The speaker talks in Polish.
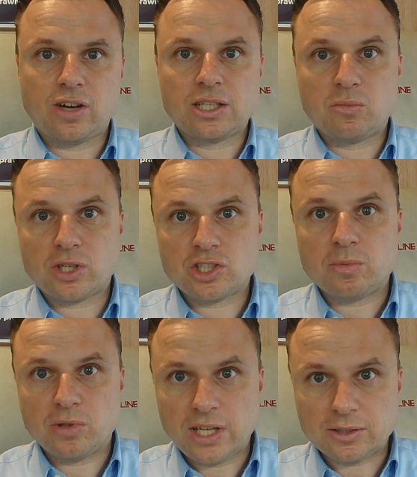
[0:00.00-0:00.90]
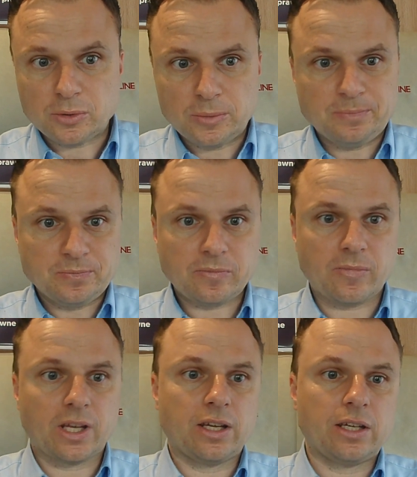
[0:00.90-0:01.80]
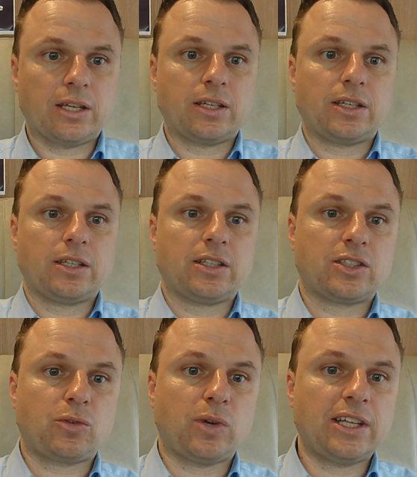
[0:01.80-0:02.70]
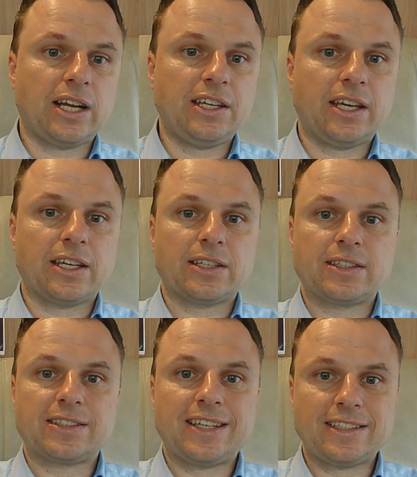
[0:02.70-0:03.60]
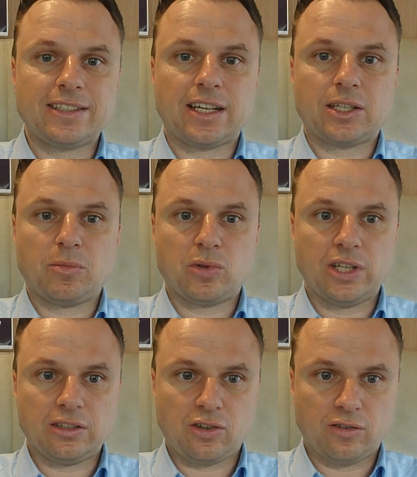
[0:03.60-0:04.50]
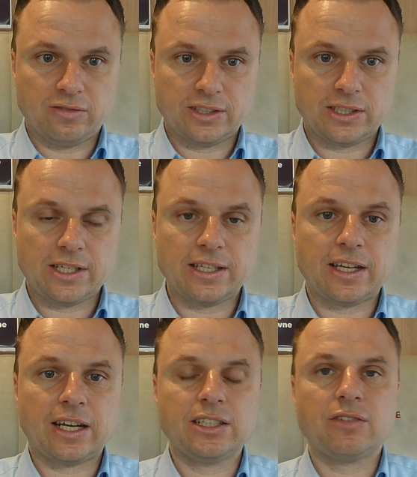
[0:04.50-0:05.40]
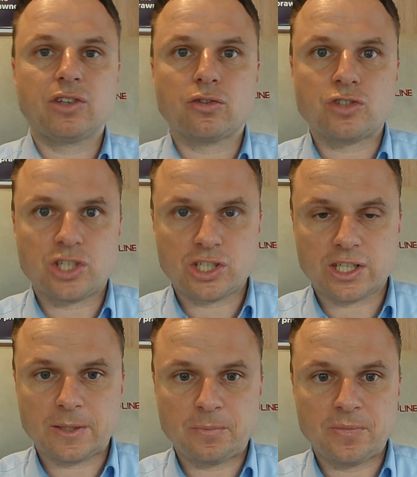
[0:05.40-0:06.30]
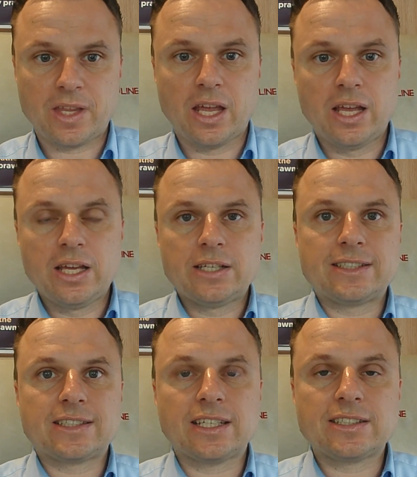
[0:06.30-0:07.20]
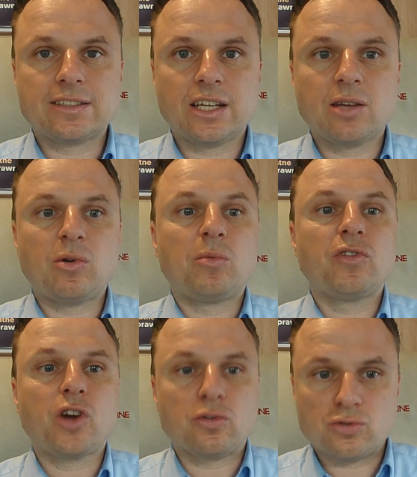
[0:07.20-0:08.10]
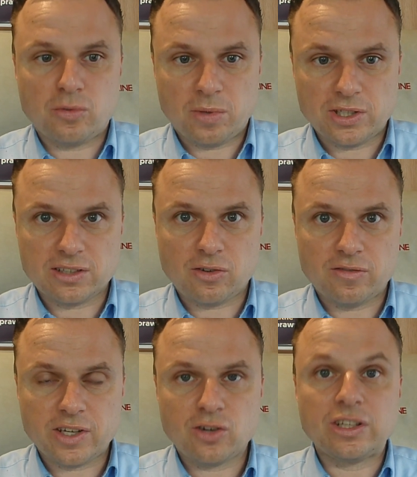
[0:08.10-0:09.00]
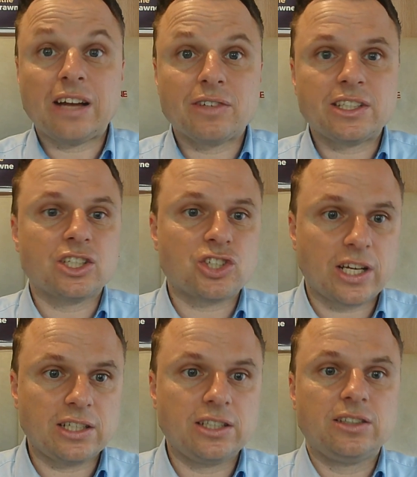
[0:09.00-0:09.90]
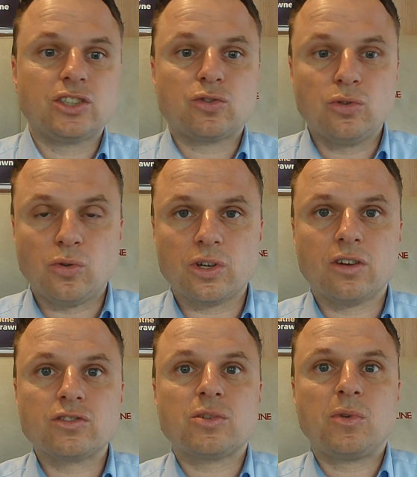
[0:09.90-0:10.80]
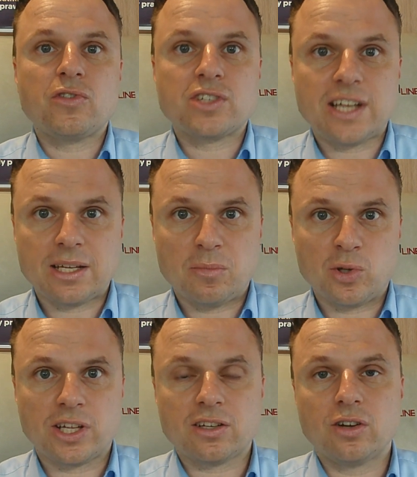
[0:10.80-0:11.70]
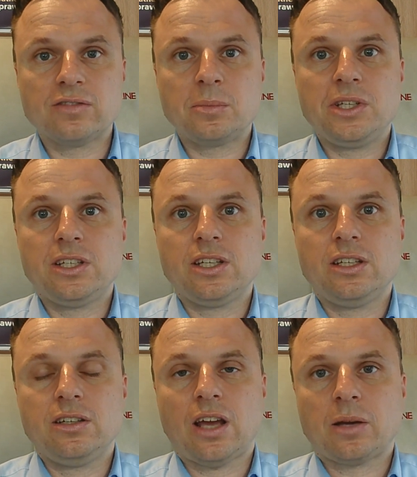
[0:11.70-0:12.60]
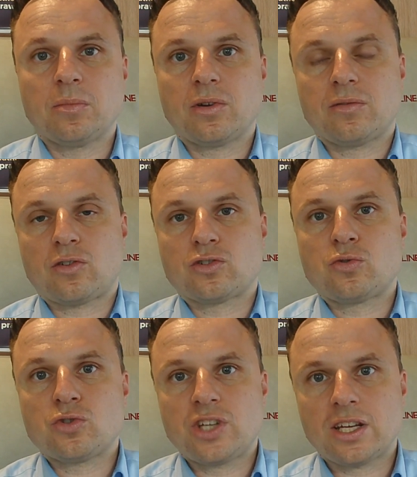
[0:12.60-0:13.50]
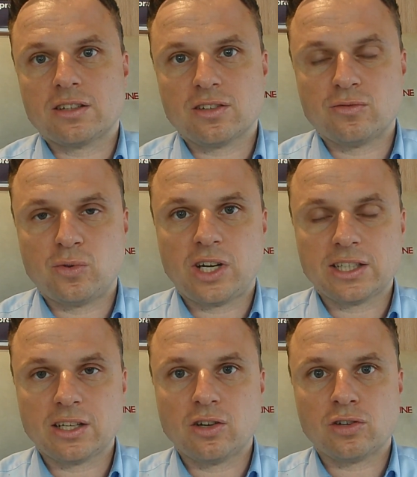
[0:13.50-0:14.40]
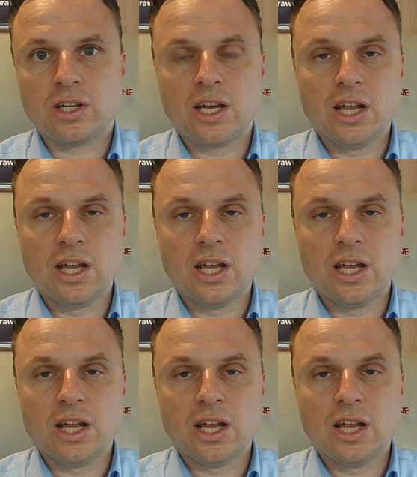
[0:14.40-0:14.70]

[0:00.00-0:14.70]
ani płacić podatku. E, składanie zeznań podatkowych generalnie wiąże się z zaistnieniem obowiązku podatkowego, nawet jeżeli nie skutkuje on zobowiązaniem podatkowym i, i jakby rozróżnienie tych dwóch kategorii